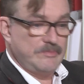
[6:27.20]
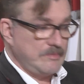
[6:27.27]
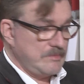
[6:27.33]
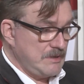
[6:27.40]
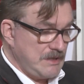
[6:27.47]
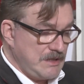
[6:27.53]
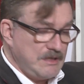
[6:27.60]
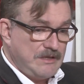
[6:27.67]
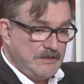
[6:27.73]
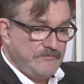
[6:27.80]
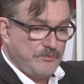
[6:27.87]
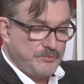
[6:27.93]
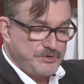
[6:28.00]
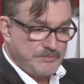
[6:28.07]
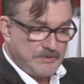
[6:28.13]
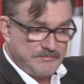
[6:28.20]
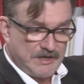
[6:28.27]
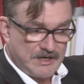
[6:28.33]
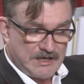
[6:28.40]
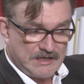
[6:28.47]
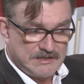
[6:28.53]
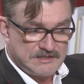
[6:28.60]
И, и, в общем,
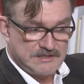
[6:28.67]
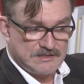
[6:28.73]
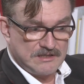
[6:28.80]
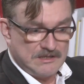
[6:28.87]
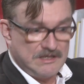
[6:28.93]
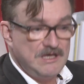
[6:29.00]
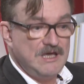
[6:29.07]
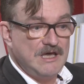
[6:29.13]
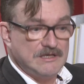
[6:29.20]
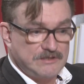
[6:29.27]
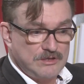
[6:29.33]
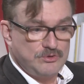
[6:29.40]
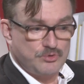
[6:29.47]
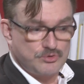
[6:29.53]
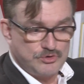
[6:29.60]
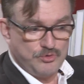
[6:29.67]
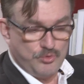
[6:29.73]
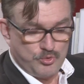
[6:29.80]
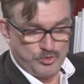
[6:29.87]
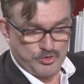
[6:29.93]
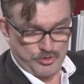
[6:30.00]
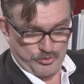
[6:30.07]
американцы и это тоже
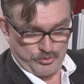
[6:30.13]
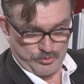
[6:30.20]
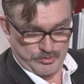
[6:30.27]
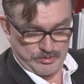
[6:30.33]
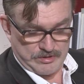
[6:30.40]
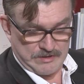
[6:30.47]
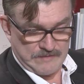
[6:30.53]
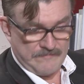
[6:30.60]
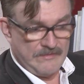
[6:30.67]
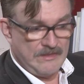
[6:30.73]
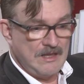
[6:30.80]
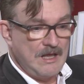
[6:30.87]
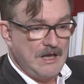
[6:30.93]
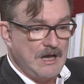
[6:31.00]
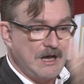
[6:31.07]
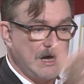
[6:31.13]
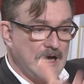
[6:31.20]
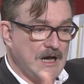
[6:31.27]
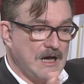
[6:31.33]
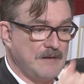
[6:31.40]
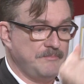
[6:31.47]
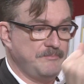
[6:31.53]
кушают.
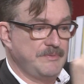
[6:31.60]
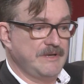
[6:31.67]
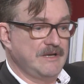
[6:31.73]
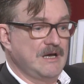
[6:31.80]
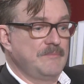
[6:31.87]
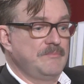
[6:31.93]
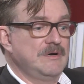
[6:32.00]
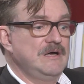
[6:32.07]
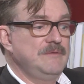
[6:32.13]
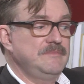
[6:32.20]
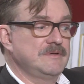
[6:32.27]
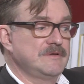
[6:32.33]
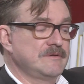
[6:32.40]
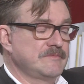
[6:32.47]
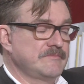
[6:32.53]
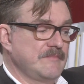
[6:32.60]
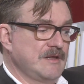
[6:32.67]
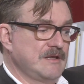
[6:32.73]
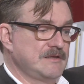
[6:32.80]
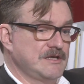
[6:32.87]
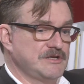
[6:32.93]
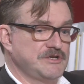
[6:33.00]
А при Обаме
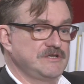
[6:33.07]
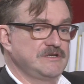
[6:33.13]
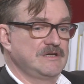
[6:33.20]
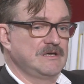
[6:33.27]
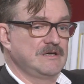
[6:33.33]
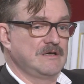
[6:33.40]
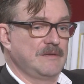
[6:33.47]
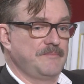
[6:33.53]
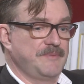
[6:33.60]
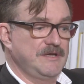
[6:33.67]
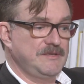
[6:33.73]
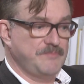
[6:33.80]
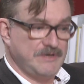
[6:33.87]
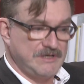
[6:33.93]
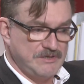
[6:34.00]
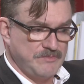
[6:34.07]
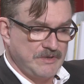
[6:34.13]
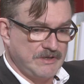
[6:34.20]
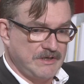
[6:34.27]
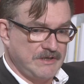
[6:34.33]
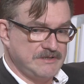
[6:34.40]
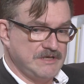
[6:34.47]
отношения опять, при
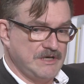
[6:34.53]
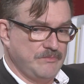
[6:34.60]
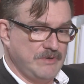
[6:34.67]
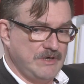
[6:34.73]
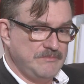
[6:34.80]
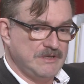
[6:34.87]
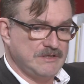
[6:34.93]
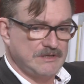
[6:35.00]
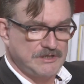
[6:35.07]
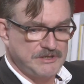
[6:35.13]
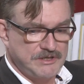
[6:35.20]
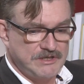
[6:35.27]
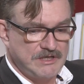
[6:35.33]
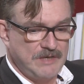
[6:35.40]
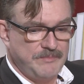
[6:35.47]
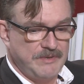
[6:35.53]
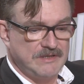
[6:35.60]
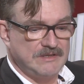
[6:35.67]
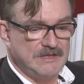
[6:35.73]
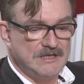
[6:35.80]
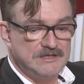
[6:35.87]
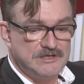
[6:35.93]
демократии Обаме отношения опять
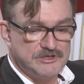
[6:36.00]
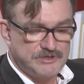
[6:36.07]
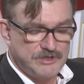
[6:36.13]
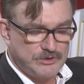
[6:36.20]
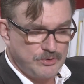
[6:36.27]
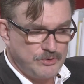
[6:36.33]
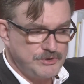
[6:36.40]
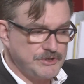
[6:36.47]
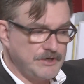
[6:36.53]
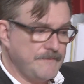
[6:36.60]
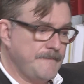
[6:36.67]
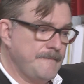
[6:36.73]
на нижней точке,